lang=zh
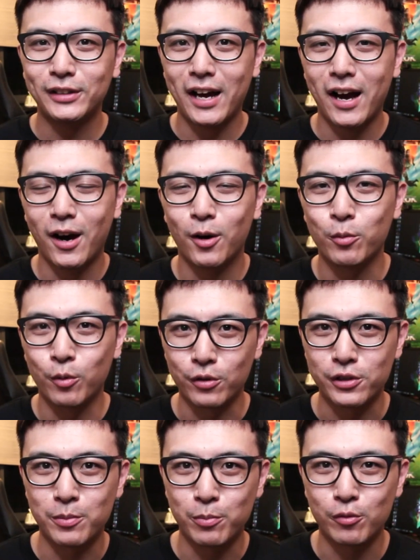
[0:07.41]
大家好，
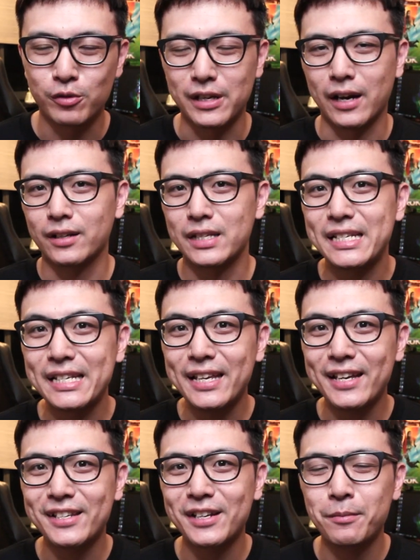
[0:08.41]
我是部长。今
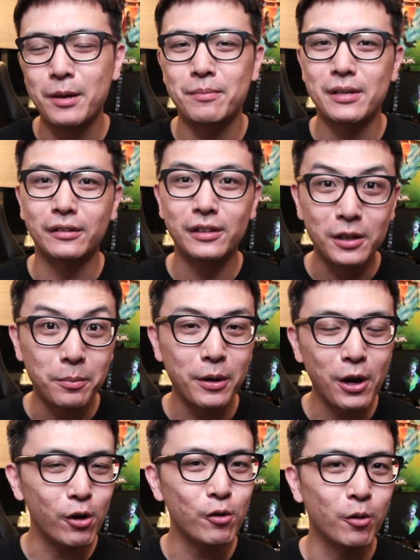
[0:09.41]
天这个影片比较特
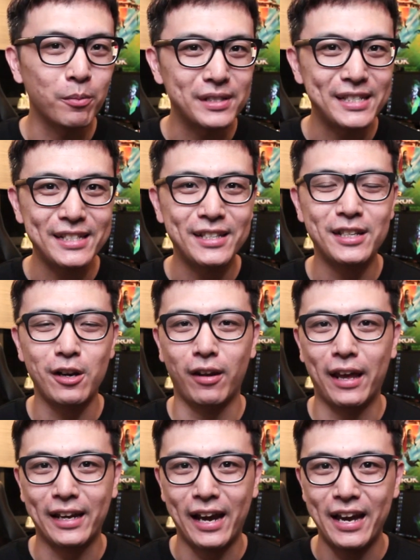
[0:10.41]
别哦，我们今天
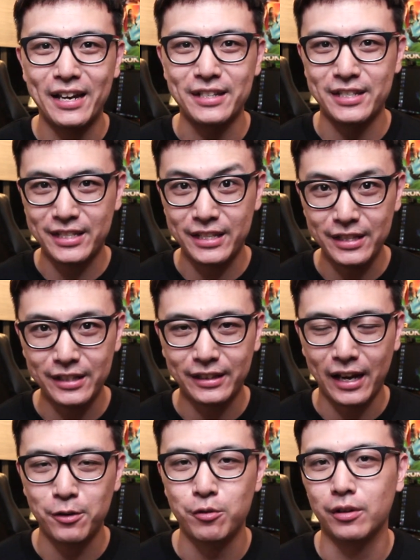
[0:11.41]
要来开一个新的
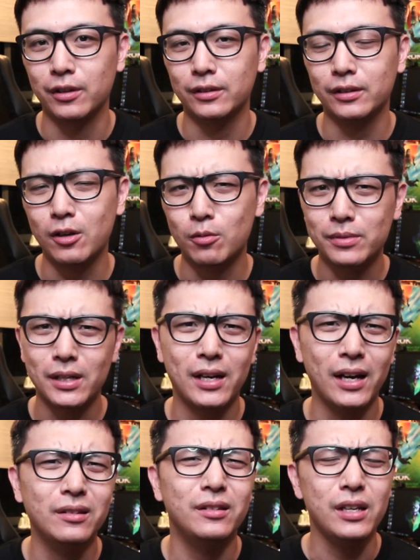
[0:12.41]
单元了。那我们在
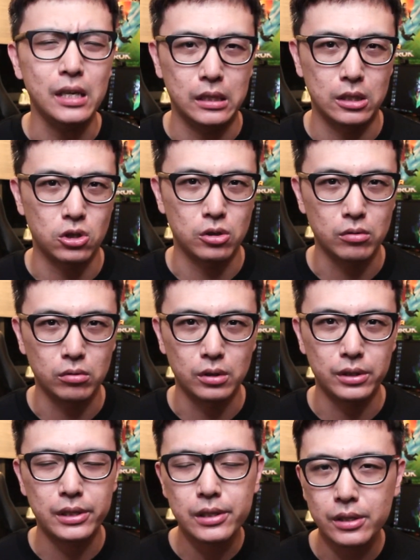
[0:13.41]
看电影的时候
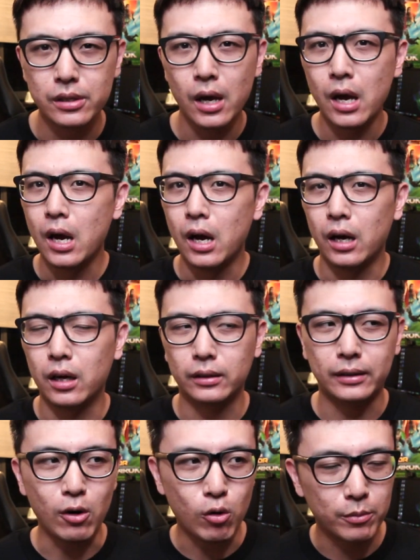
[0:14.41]
呢，其实
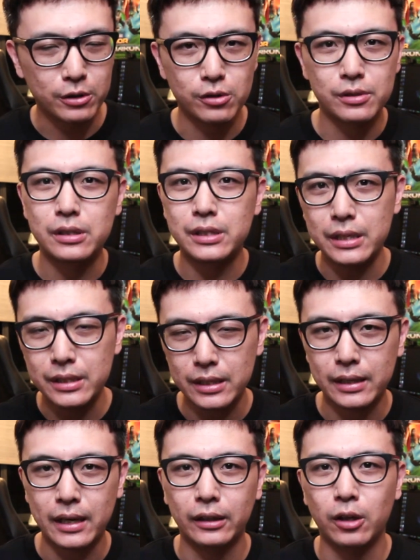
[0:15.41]
呃，当我们就是渐
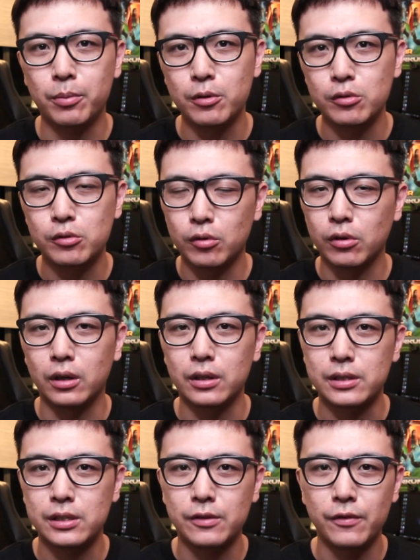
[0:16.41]
渐看到，譬如说
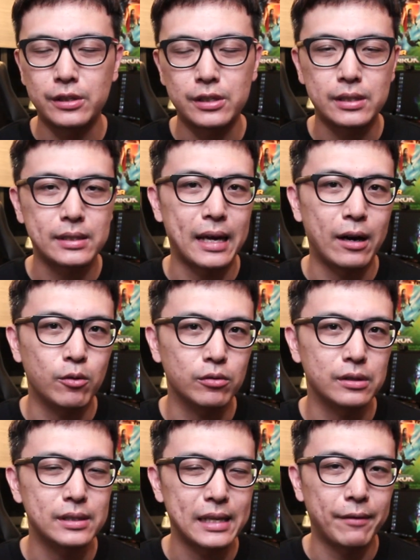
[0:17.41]
呃四分之三
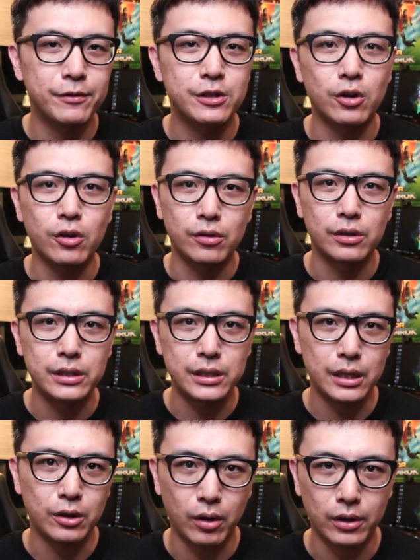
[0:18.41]
或者三分之二的
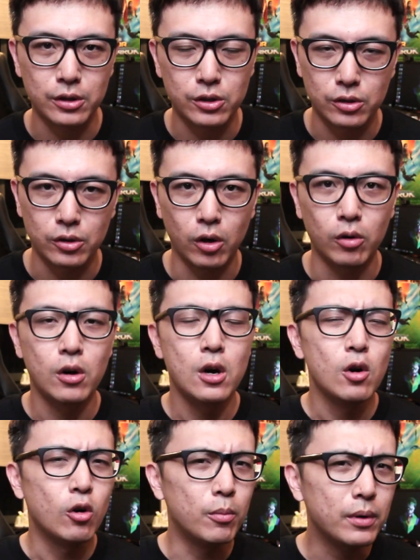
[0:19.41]
阶段的时候，
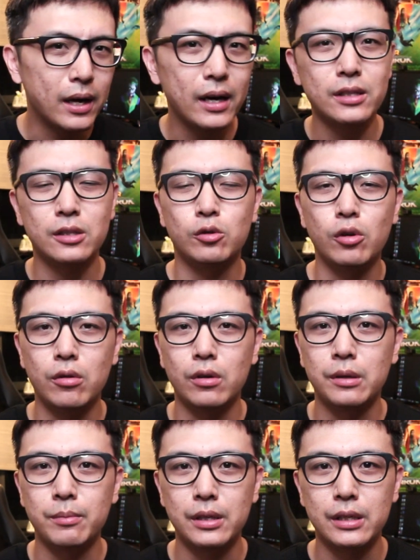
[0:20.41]
我们开始对于
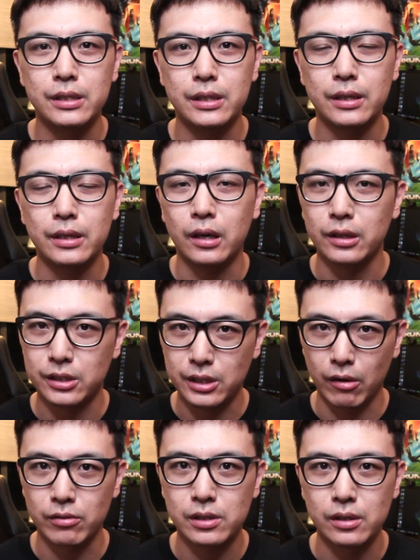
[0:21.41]
里面一些呃
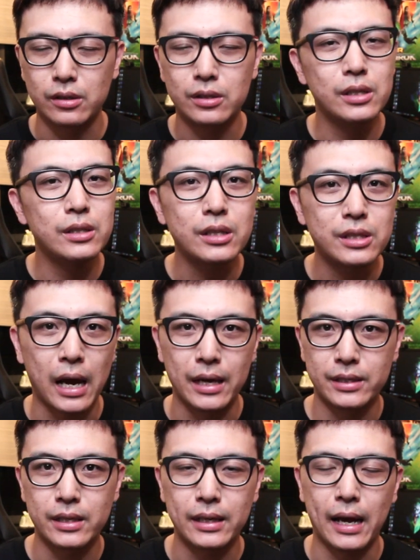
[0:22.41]
角色渐渐
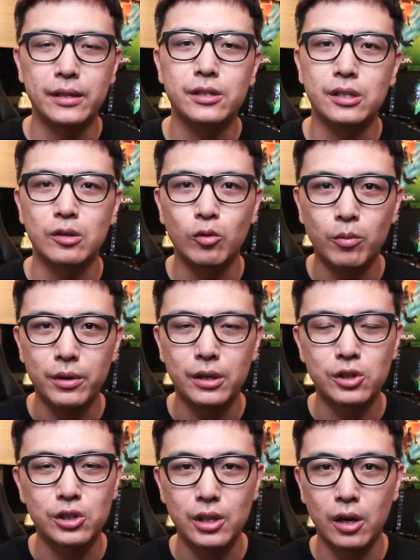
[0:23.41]
产生的感情，我们
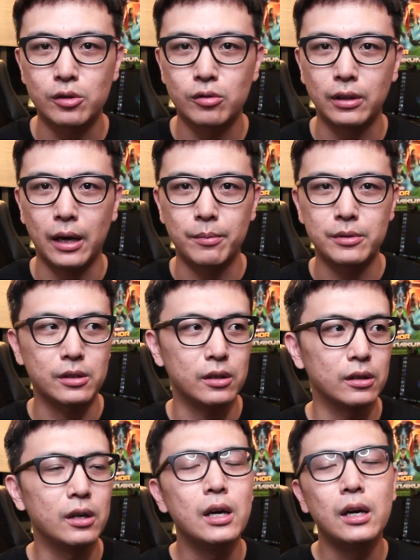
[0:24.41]
也知道说他们这
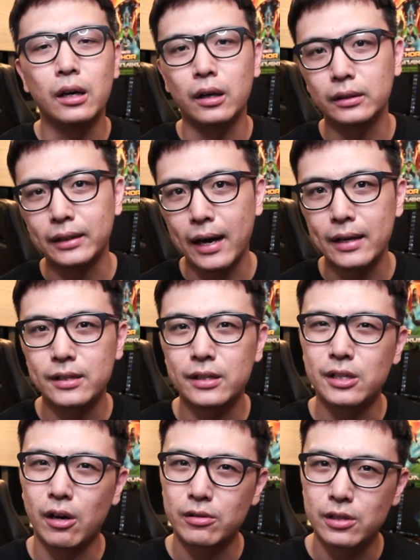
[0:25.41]
个呃大概这
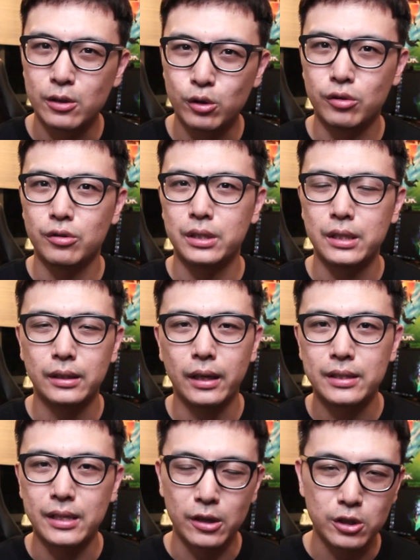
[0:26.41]
个角色曲线
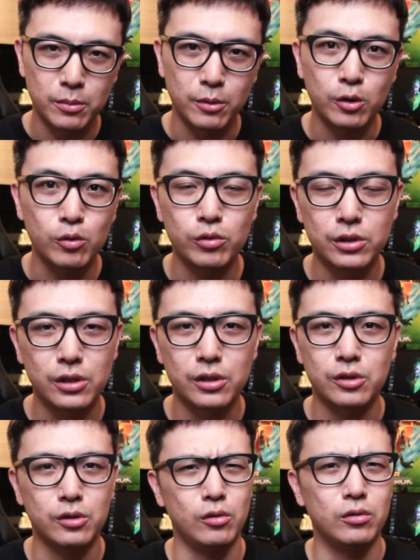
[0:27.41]
在讲什么故事
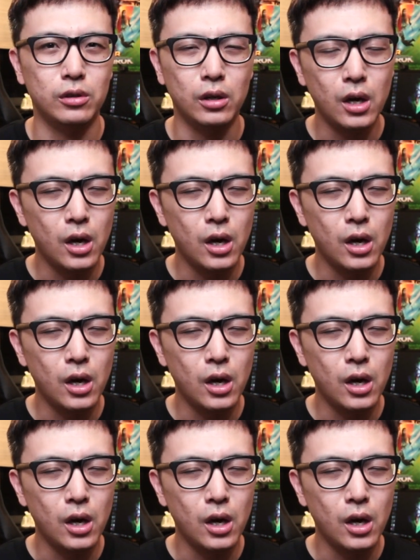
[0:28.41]
的时候呢，